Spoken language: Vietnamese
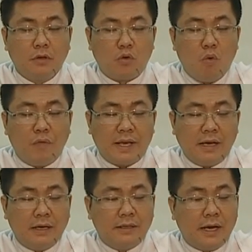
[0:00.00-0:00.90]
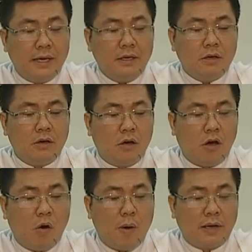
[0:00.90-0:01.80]
cùng với các ơn ấy
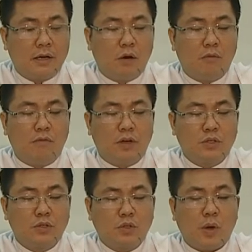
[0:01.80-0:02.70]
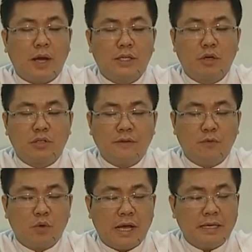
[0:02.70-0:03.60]
họ hoạt động và chu toàn nhiều trách
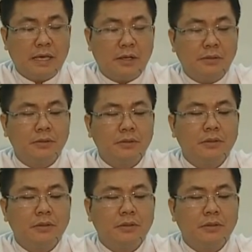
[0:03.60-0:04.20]
vụ khác nhau